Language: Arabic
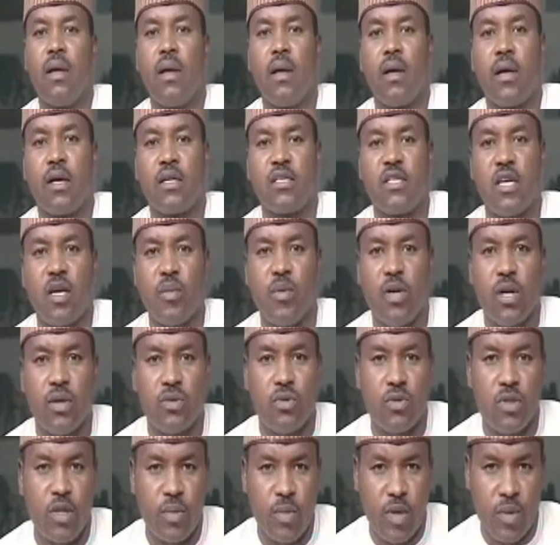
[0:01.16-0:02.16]
السابعة
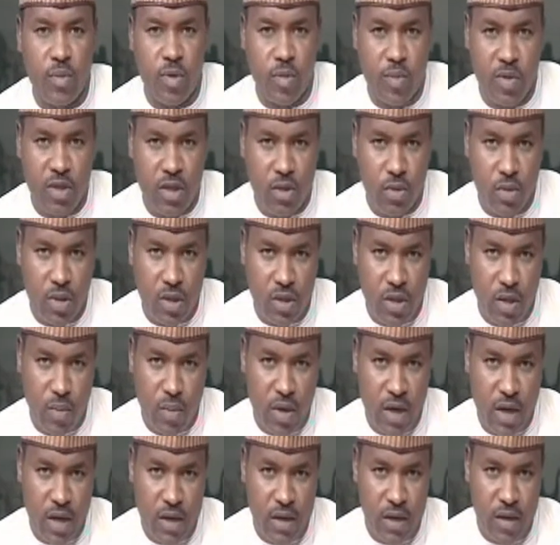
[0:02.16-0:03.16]
تماما بالتوقيت
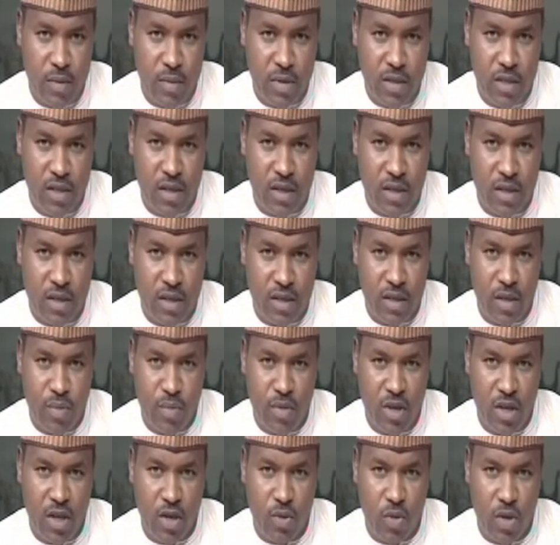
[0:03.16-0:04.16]
المحلي لمدينة
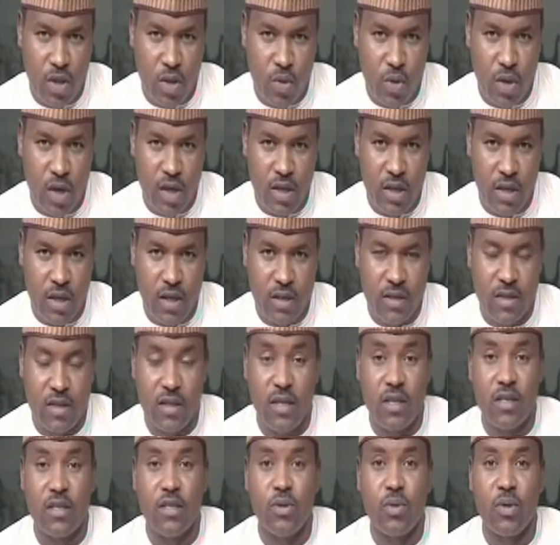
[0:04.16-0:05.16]
أنجمينا وضواحيها
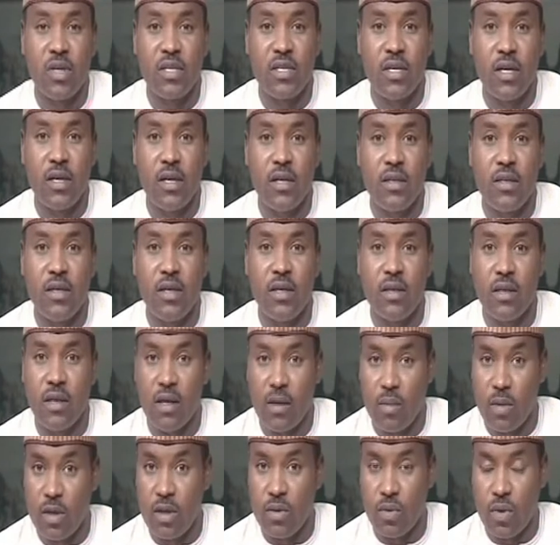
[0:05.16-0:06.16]
سيداتي وسادتي
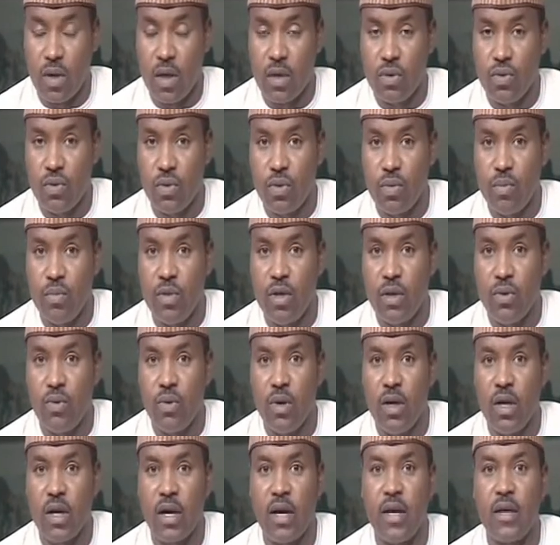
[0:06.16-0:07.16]
طابت أوقاتكم
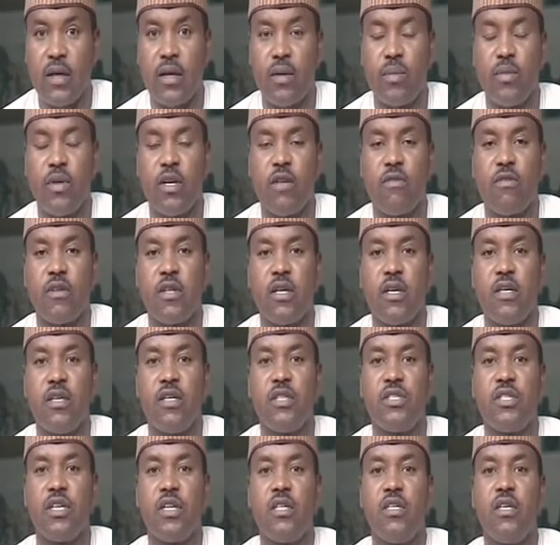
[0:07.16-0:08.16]
بكل خير من الفضائية
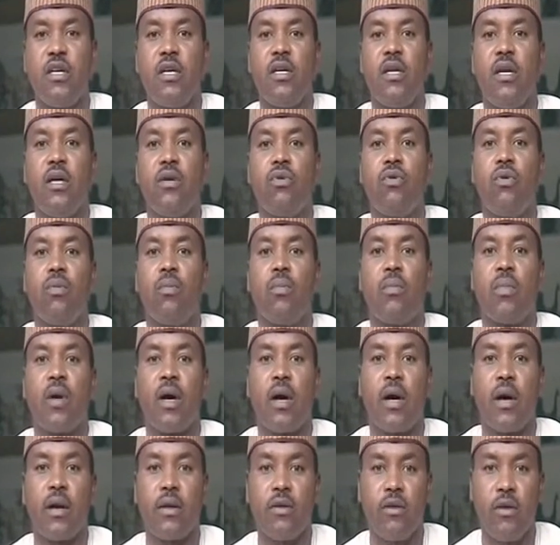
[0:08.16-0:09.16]
الشادية إليكم
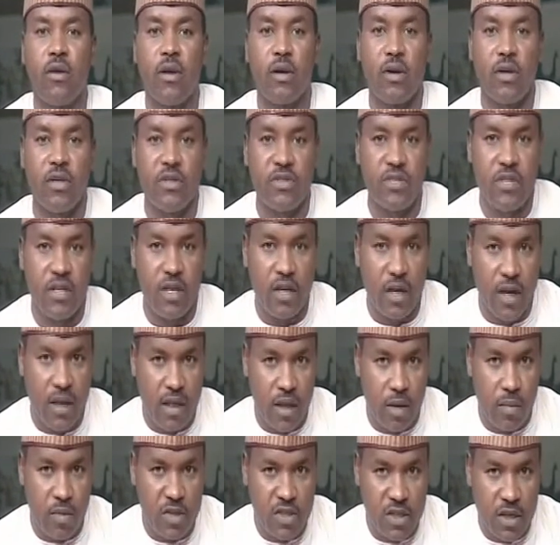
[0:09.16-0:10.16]
عرضنا الرئيسي لهذا
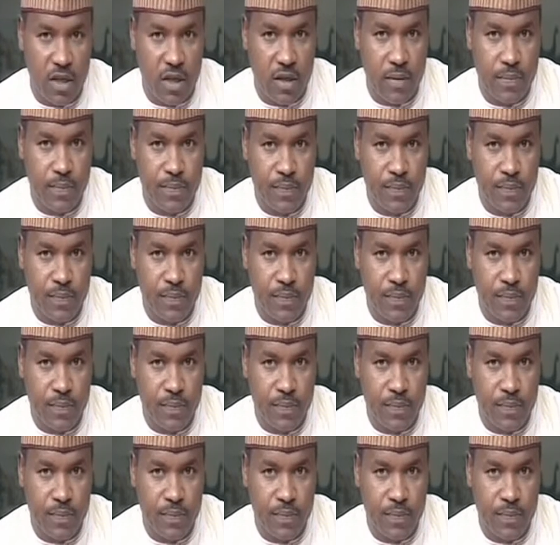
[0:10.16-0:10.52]
المساء